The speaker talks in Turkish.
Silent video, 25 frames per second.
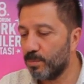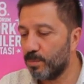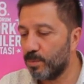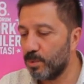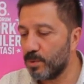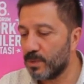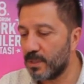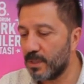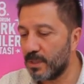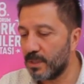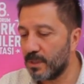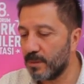Bu
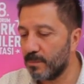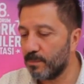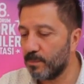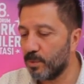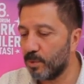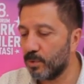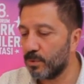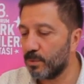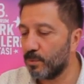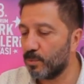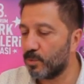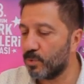sene
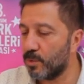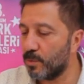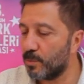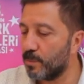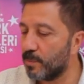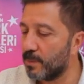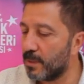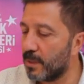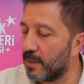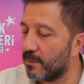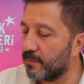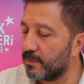Bodrum Türk
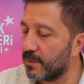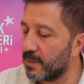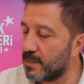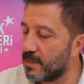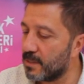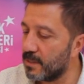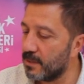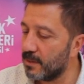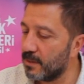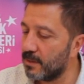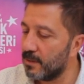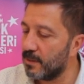Günü
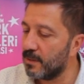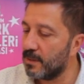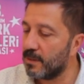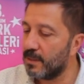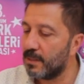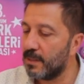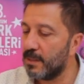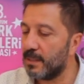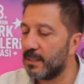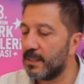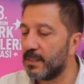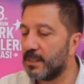haftasını e,
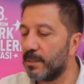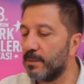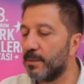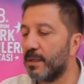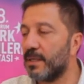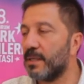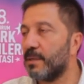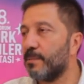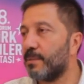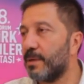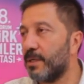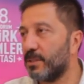iki
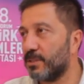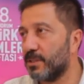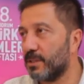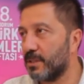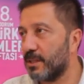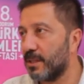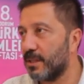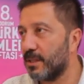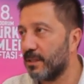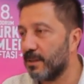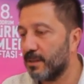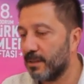ayrı
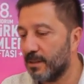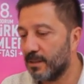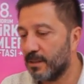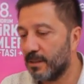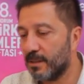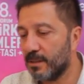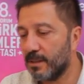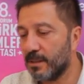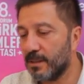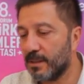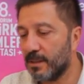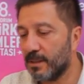başlıkta
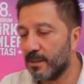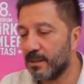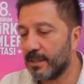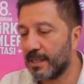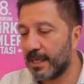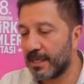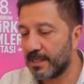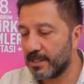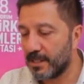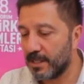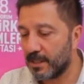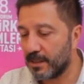e,
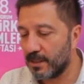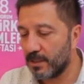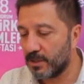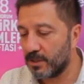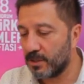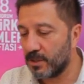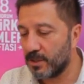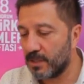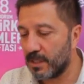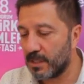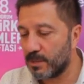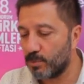
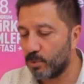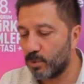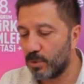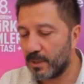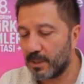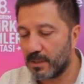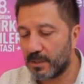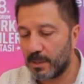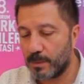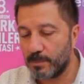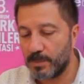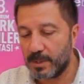gerçekleştireceğiz.
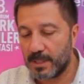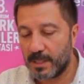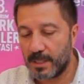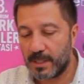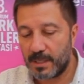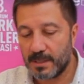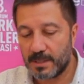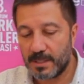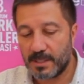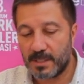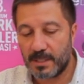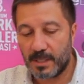Bunlardan bir
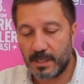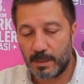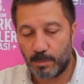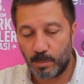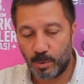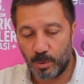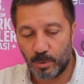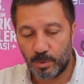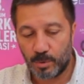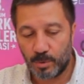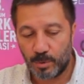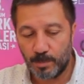tanesi Sine
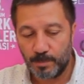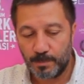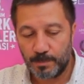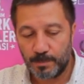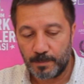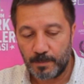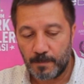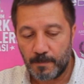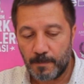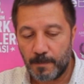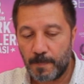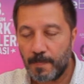Bodrum.
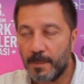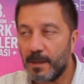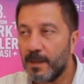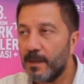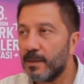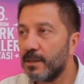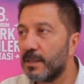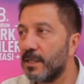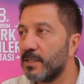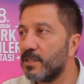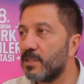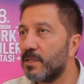
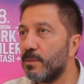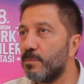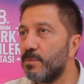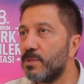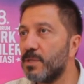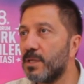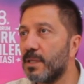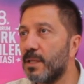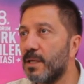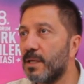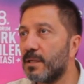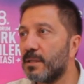Geçtiğimiz
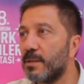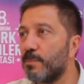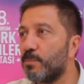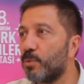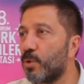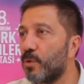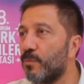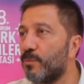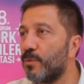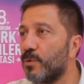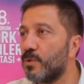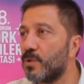yıllarda
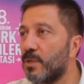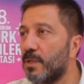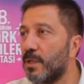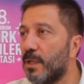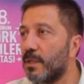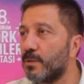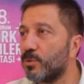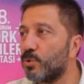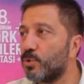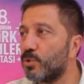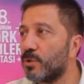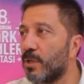
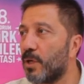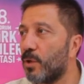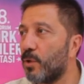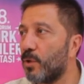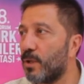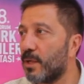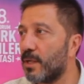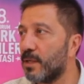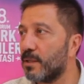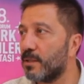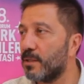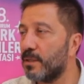profesyonel kuşağı
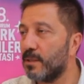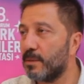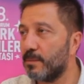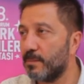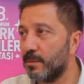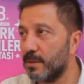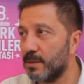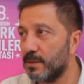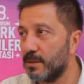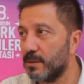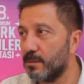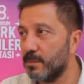olarak
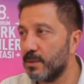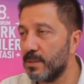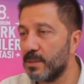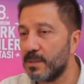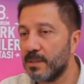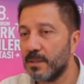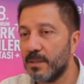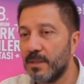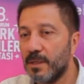tanımladığımız